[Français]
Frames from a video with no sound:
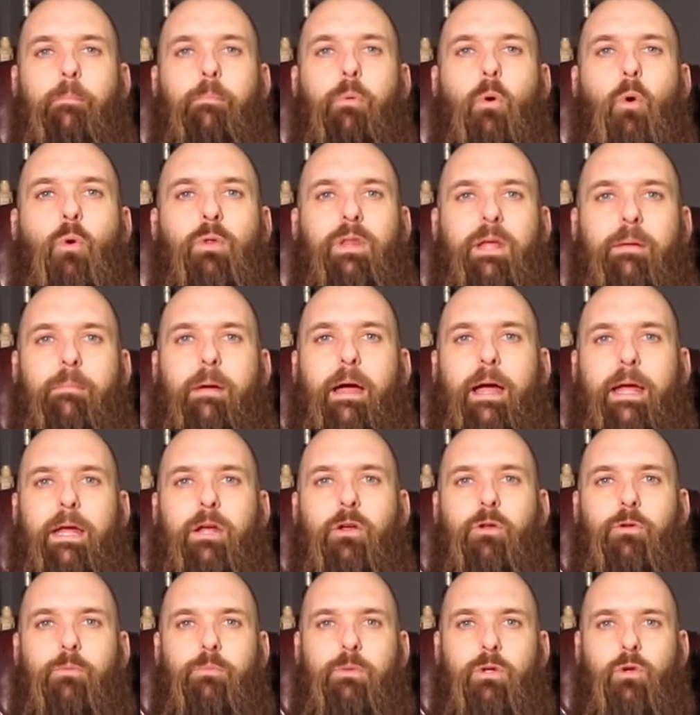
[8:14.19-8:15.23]
pour démarrer
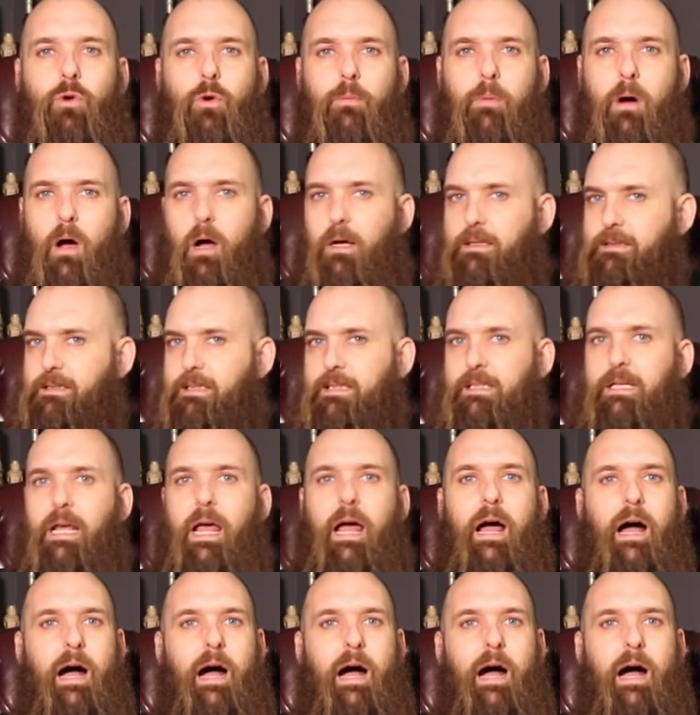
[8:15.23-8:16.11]
une microbrasserie